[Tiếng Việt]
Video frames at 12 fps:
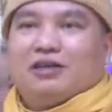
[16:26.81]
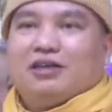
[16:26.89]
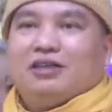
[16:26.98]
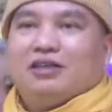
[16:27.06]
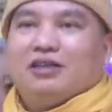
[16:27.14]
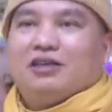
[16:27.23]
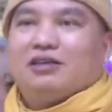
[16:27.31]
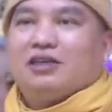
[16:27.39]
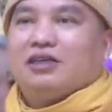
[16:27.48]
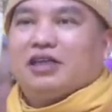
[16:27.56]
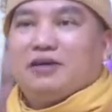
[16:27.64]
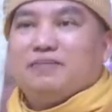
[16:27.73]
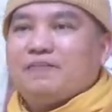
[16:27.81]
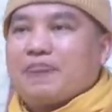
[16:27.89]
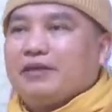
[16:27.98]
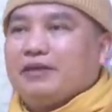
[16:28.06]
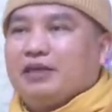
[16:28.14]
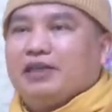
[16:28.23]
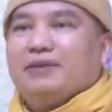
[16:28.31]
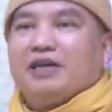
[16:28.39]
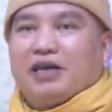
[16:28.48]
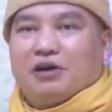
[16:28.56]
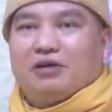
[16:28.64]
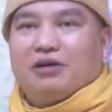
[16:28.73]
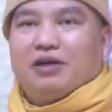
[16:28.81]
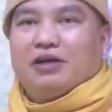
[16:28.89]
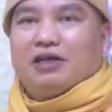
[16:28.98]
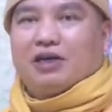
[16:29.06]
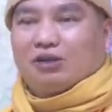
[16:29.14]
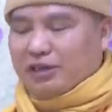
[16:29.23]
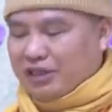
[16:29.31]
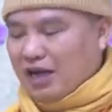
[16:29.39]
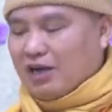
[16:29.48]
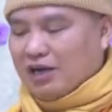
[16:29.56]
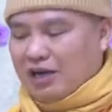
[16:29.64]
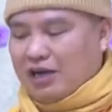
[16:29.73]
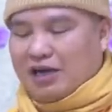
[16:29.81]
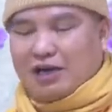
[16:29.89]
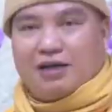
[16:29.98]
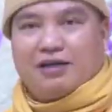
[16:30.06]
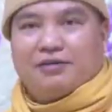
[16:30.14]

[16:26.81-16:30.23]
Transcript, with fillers: chưa chưa chưa tìm chưa tìm hiểu nhưng tôi chắc là